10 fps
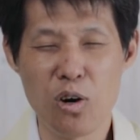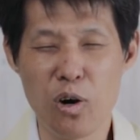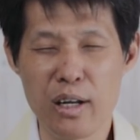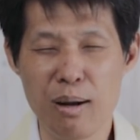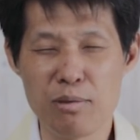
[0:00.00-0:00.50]
ข
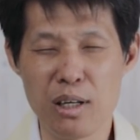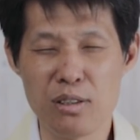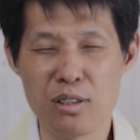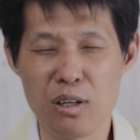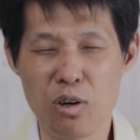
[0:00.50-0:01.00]
อให้คำสร
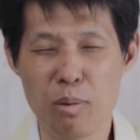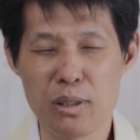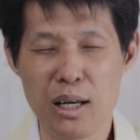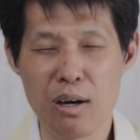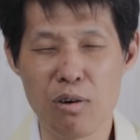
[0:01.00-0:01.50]
รเสริญของพ
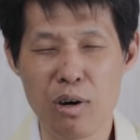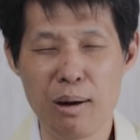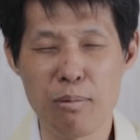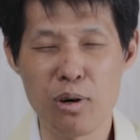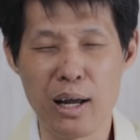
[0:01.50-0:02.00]
ระเจ้าของข้าพระอ